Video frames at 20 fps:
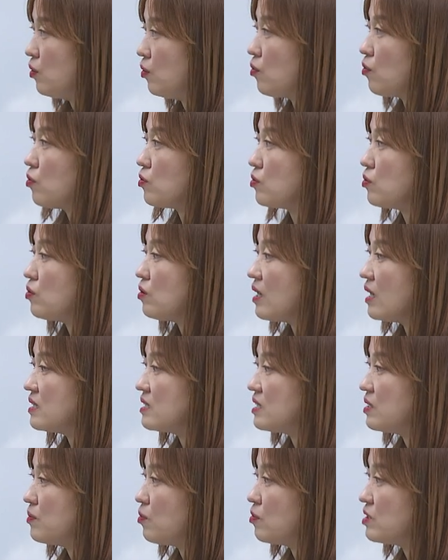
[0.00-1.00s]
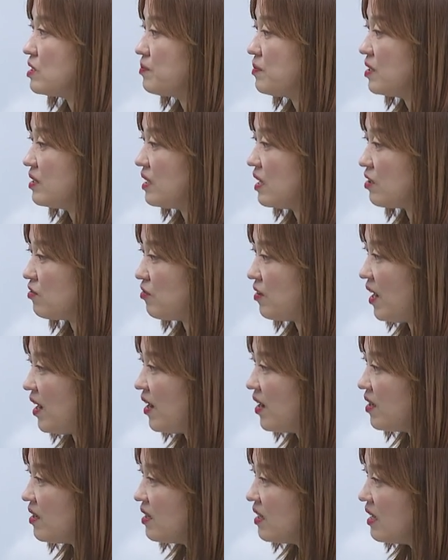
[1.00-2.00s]
이것도 같이 보시면
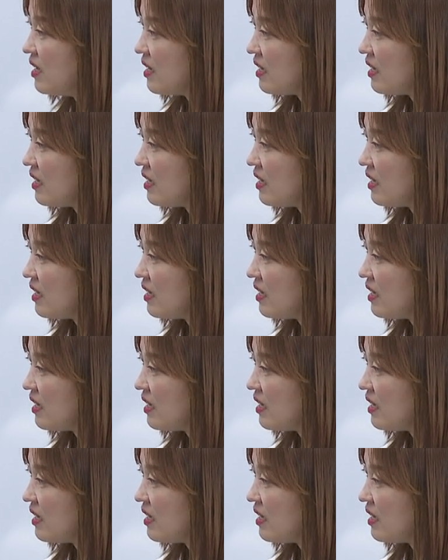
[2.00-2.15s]
되고요.